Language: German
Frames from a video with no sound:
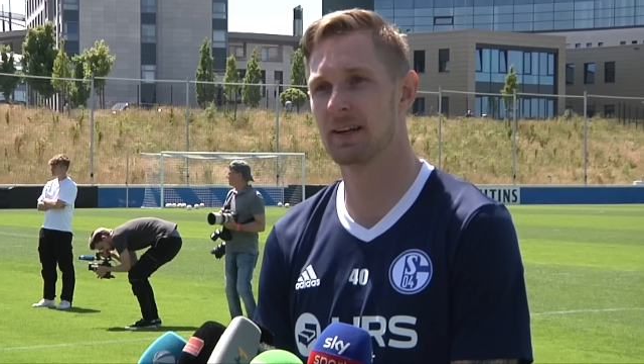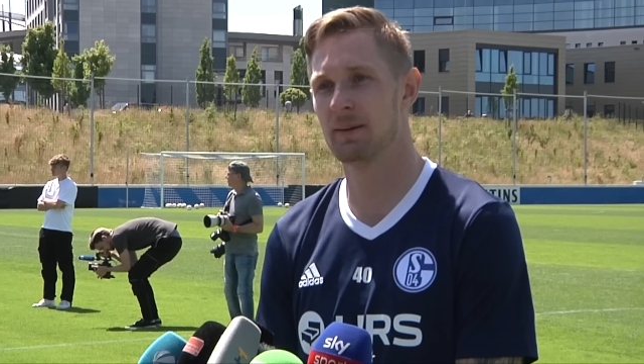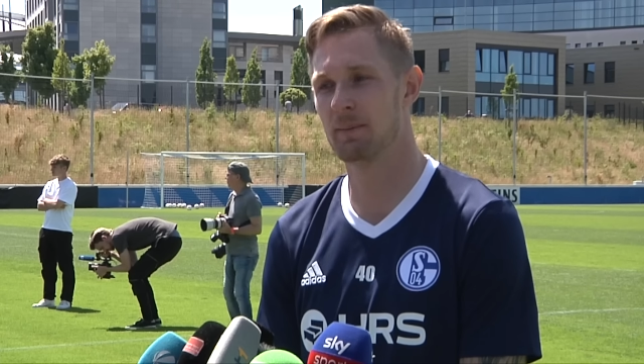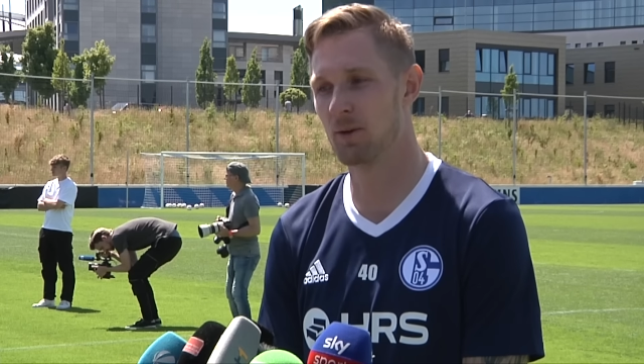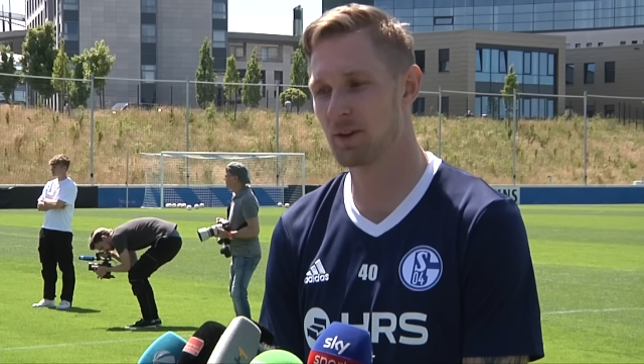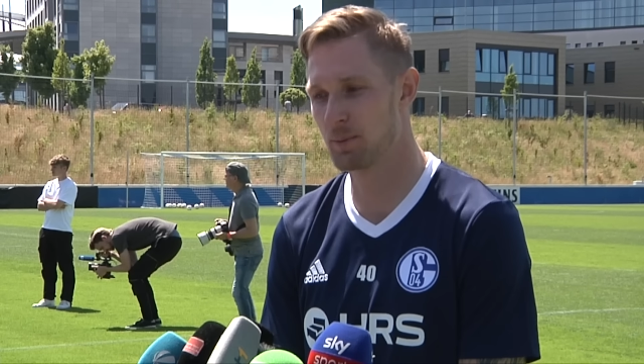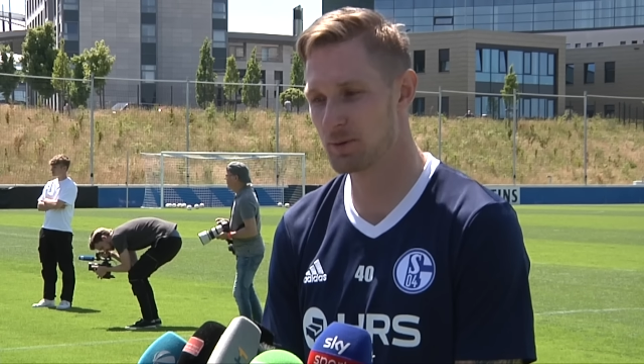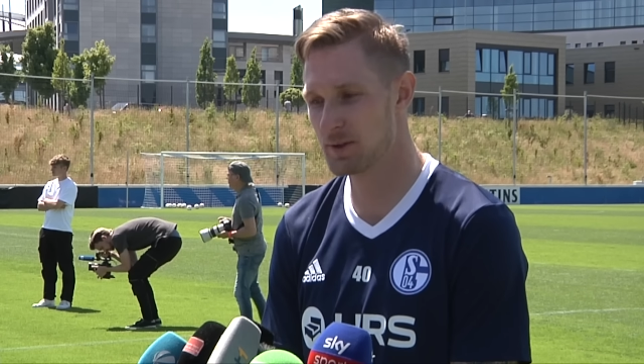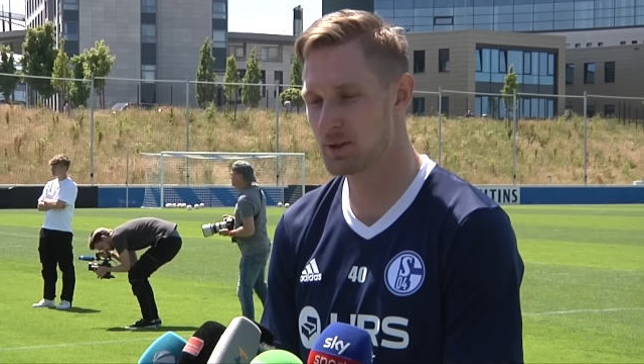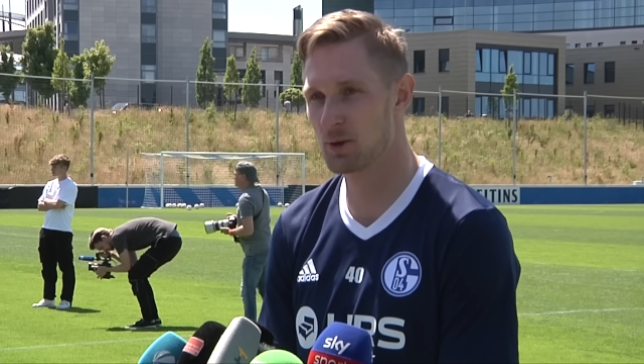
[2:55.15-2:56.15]
ähm, auf der
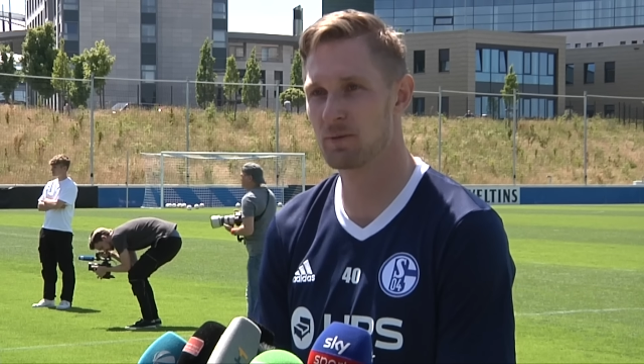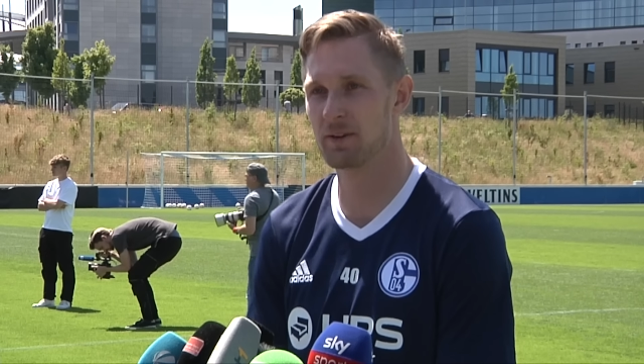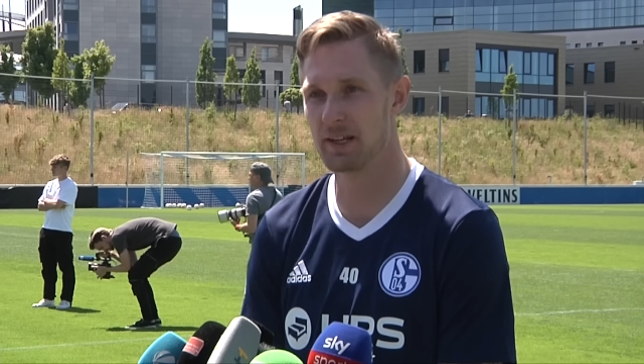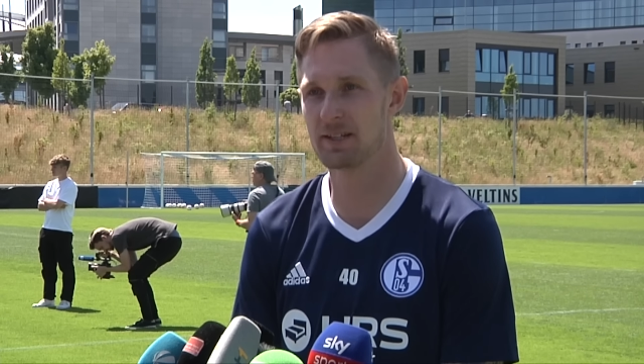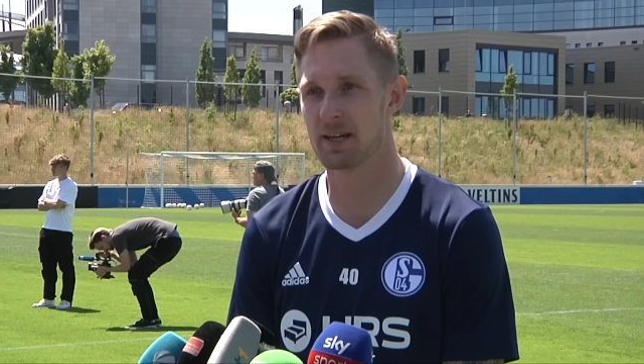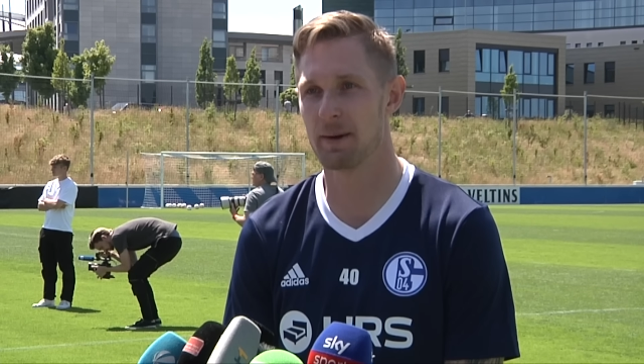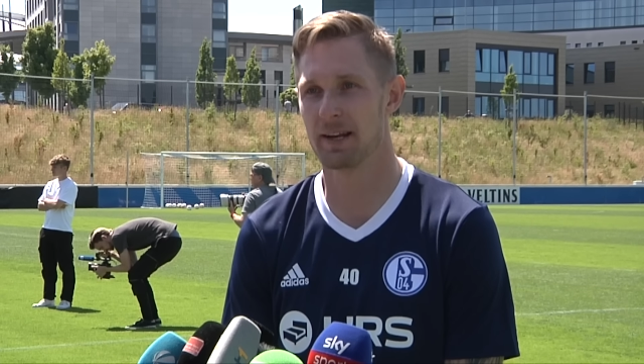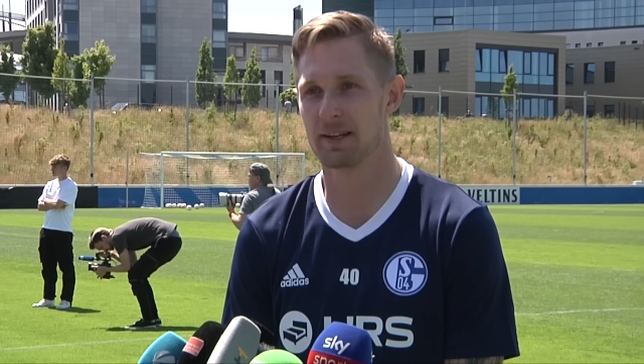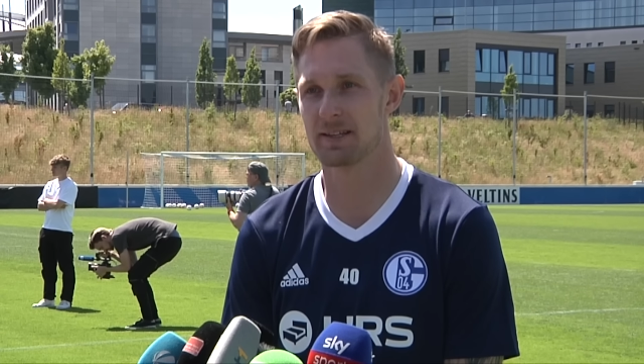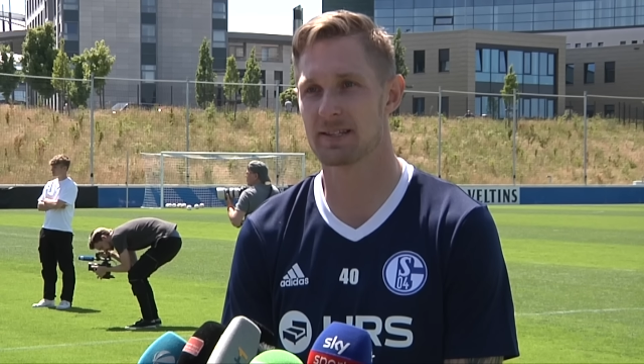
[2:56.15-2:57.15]
Position wie ich am
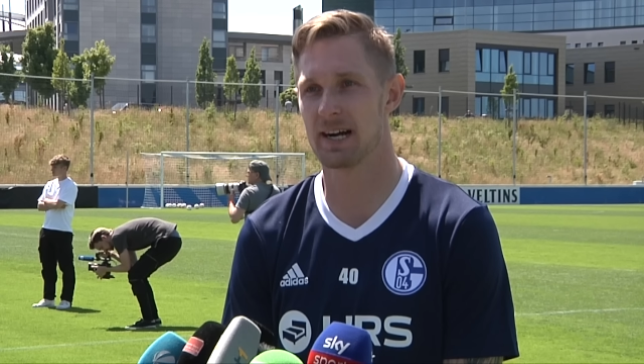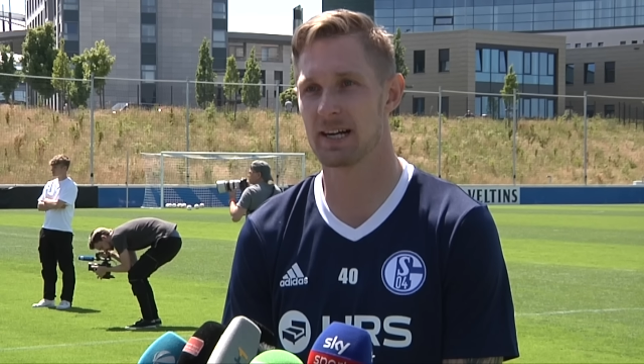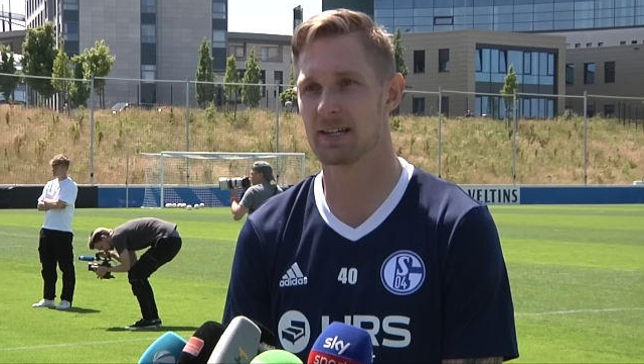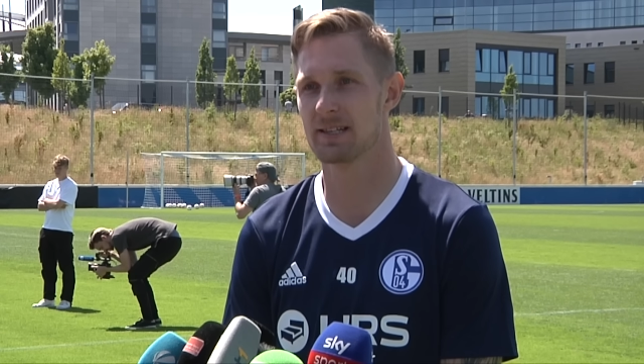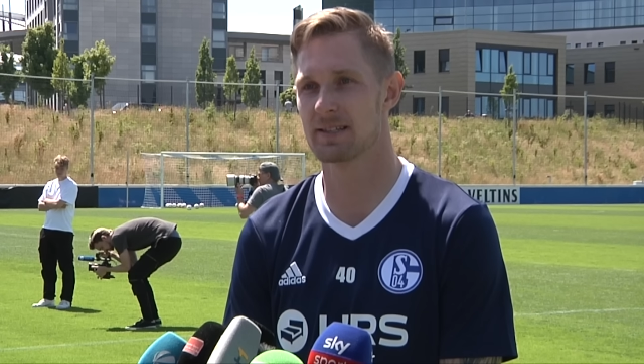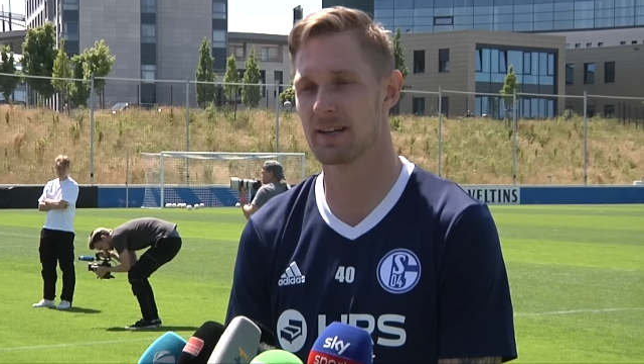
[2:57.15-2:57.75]
Ende des Tages.